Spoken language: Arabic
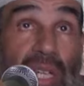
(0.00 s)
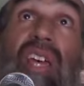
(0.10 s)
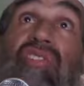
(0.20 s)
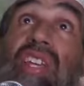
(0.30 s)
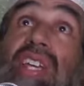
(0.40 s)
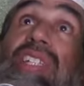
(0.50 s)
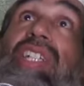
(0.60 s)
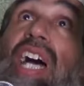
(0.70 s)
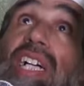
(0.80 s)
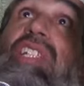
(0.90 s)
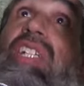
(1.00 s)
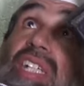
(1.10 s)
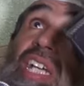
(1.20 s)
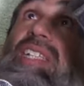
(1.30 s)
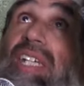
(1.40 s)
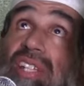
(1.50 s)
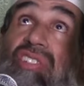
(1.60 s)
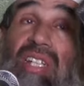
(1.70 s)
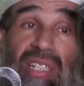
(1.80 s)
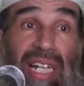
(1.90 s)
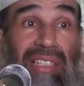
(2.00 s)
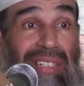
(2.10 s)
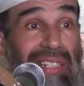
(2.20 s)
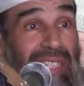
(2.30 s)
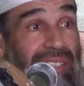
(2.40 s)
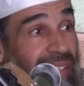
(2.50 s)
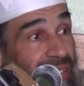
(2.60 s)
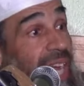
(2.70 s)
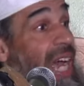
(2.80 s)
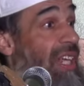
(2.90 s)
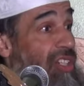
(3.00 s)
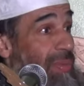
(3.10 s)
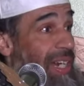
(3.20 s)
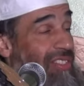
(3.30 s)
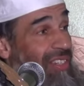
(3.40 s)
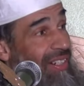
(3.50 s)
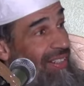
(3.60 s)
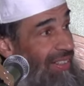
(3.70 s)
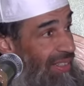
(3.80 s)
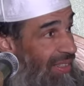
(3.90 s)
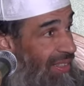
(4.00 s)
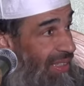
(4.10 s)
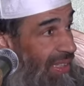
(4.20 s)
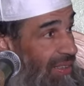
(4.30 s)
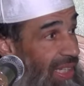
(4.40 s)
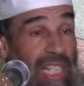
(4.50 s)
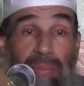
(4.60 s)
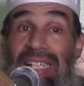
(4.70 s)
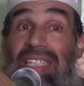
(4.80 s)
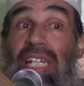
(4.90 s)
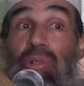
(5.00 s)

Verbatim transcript: يا سيدي أعطني كذا يا سيدي أعطني كذا حتى أخرج من القصر طيب أنت